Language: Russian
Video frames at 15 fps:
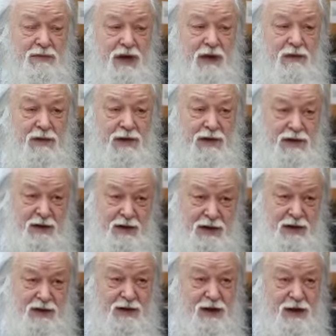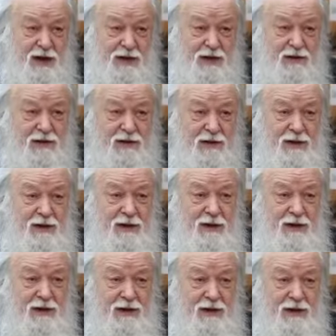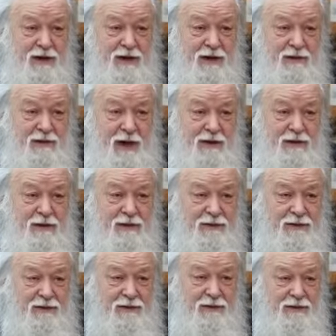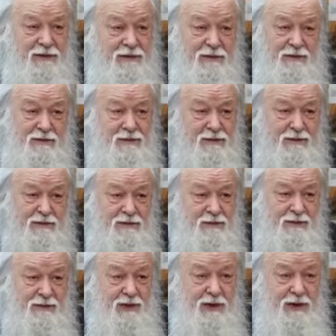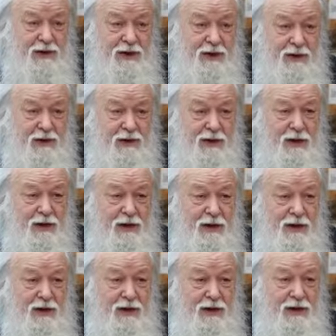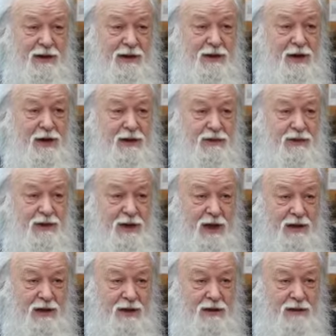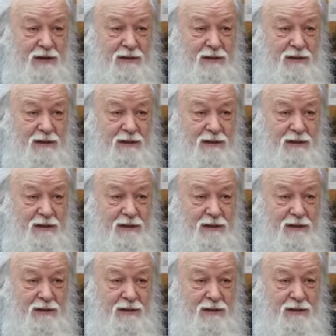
как говорил отец Кирилл, Павлов, многих нельзя допускать.